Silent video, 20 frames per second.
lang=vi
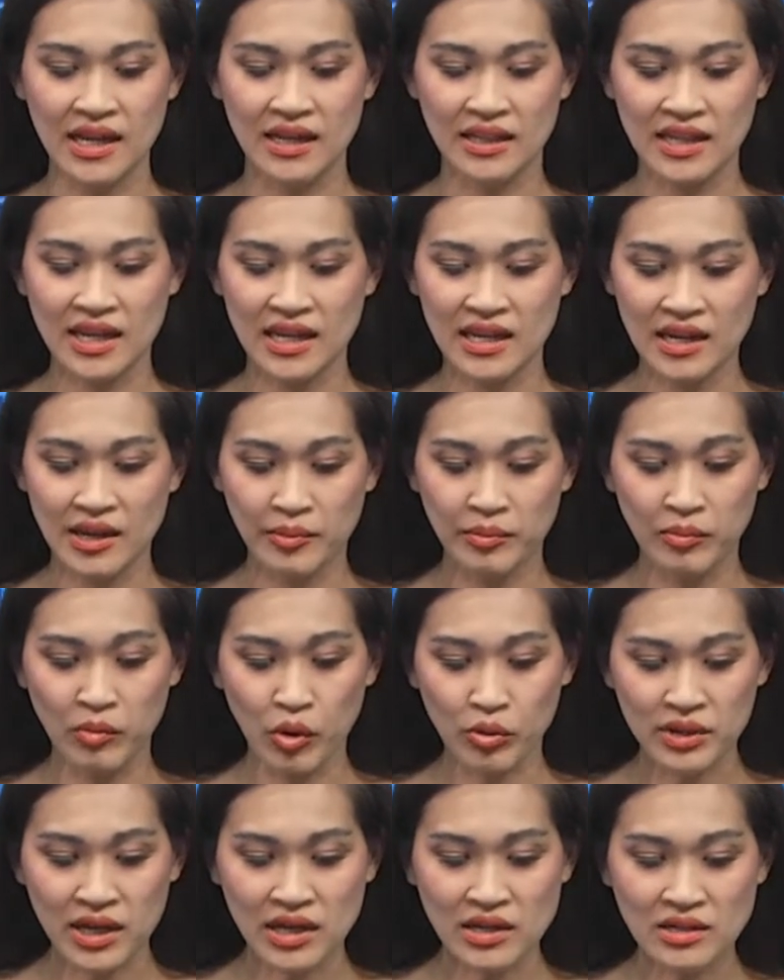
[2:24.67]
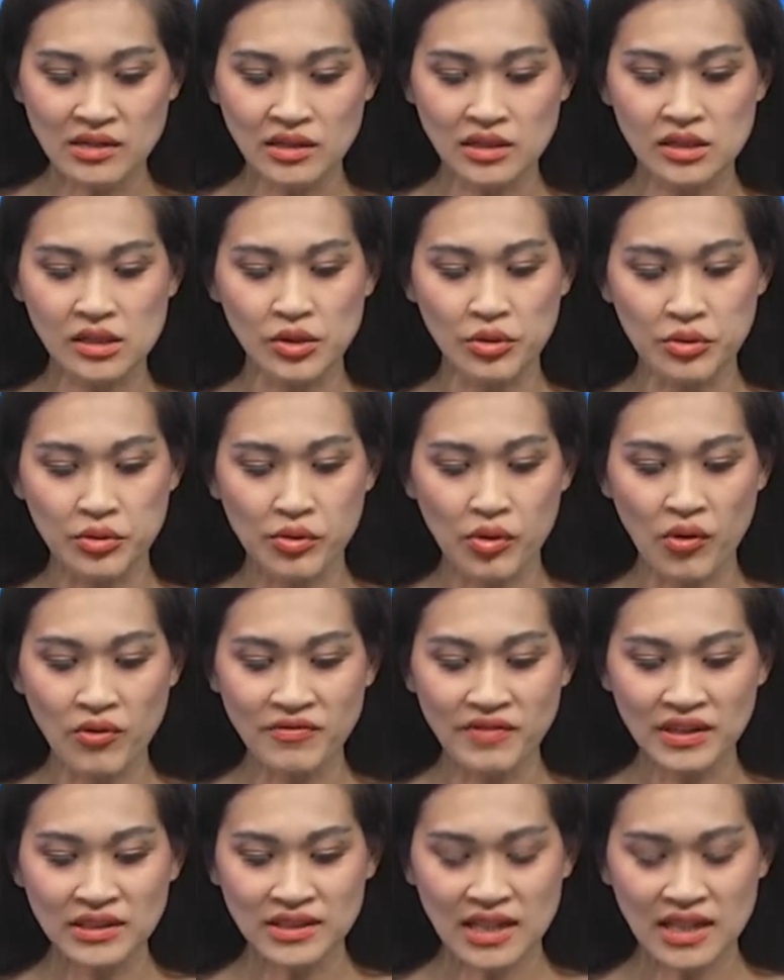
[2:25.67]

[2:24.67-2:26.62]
Thì một cái người cựu cố vấn